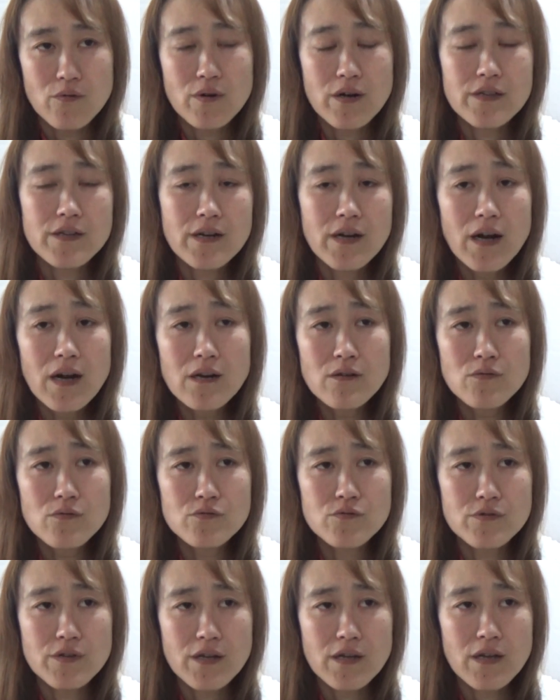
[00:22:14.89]
お金かかる
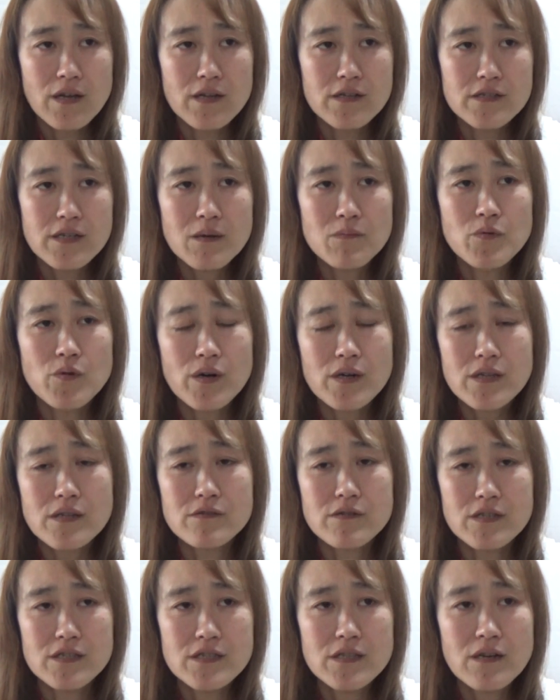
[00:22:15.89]
ことできへん。じゃあもうお片
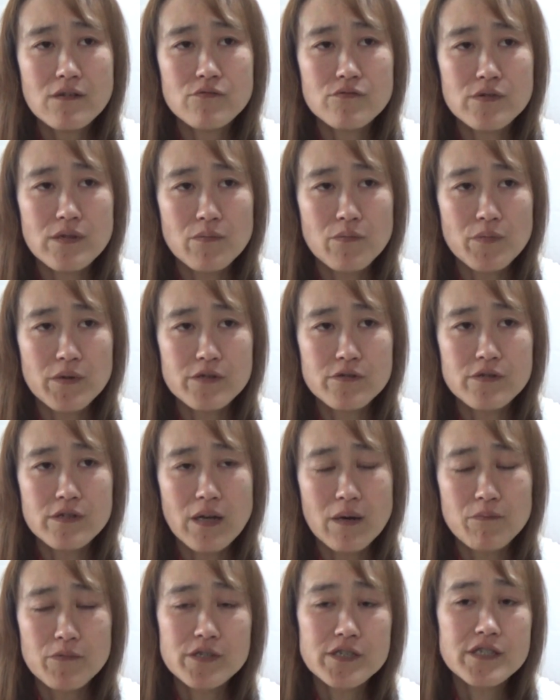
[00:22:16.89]
付けしなくっても別に
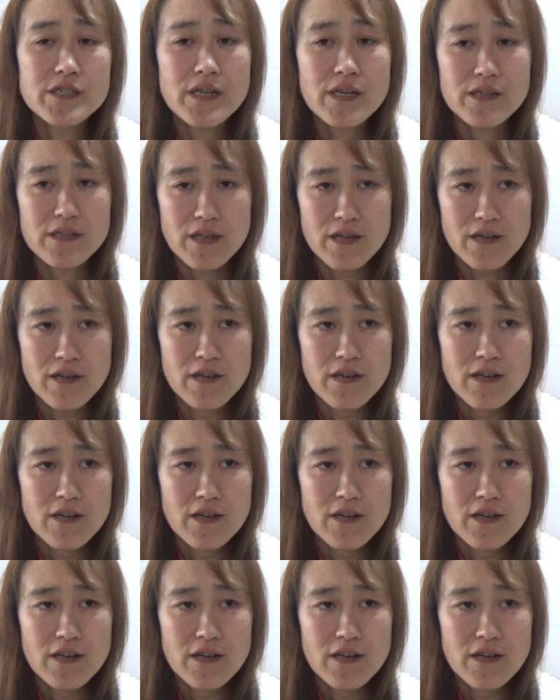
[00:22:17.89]
何もいいじゃんって